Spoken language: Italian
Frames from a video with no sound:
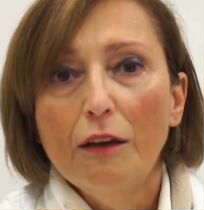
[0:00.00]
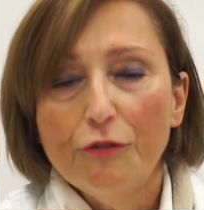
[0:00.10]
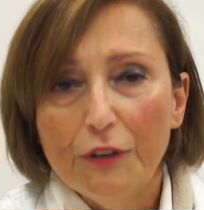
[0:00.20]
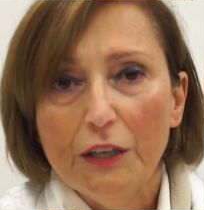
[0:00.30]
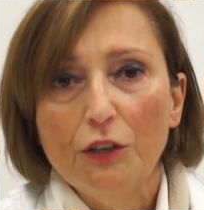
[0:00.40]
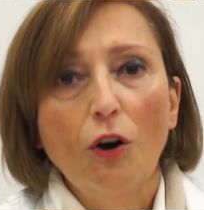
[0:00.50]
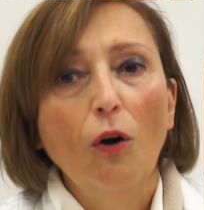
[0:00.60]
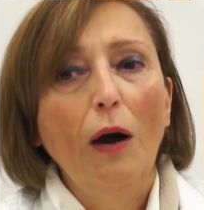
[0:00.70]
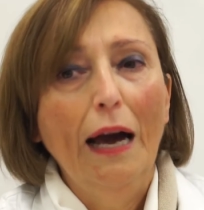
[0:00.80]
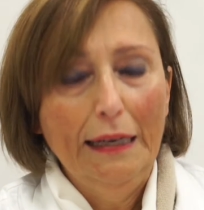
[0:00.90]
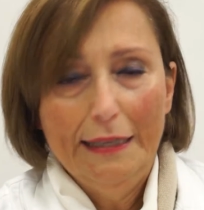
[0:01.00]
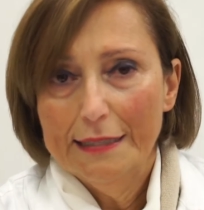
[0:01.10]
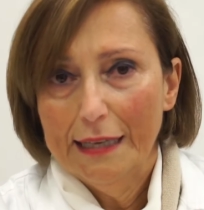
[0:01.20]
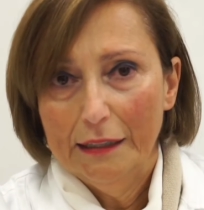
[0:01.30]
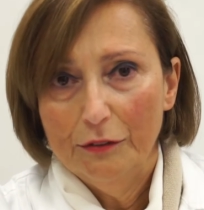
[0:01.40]
fino alle
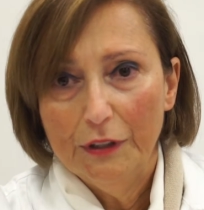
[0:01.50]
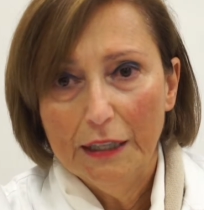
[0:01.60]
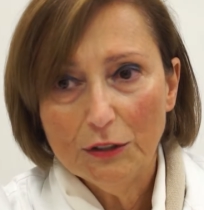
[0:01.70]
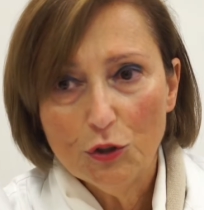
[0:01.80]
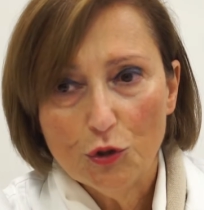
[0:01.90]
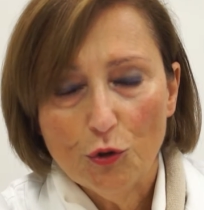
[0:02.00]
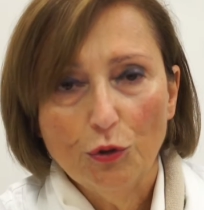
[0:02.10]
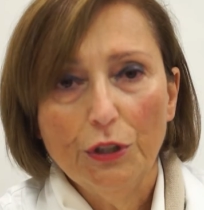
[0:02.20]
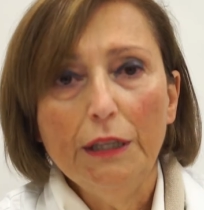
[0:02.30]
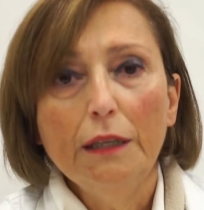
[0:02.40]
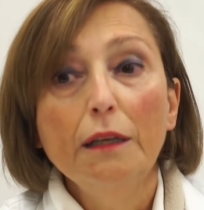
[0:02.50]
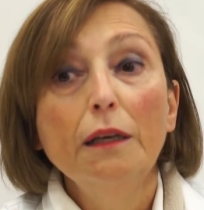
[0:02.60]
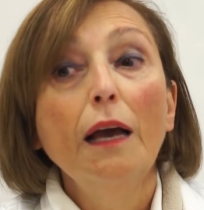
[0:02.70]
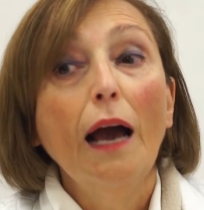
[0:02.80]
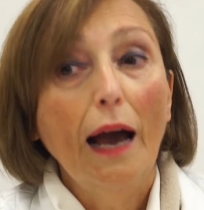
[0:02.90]
scarificazioni
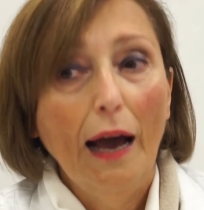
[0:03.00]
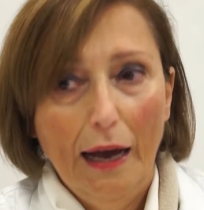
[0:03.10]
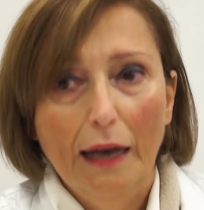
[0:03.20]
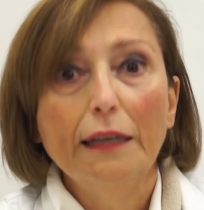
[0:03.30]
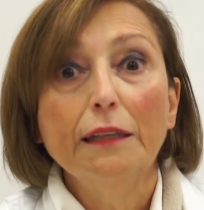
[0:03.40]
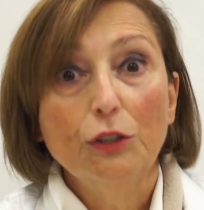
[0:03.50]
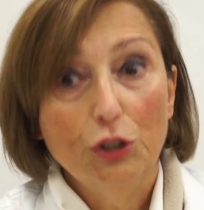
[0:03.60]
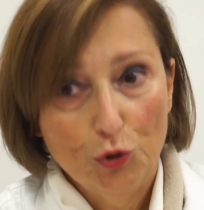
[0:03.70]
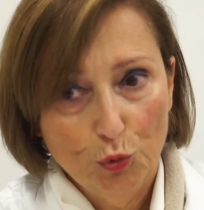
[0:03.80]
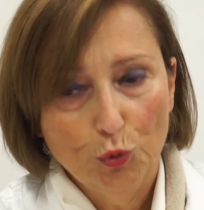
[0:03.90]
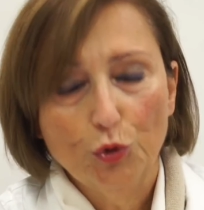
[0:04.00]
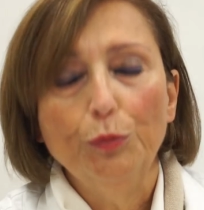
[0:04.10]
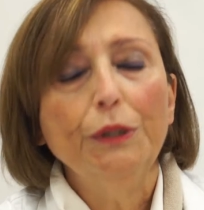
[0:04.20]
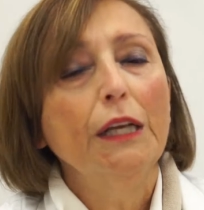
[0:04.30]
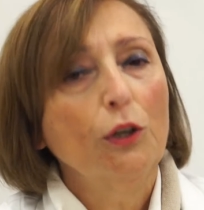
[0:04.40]
ai
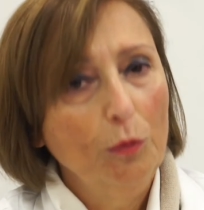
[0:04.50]
disturbi del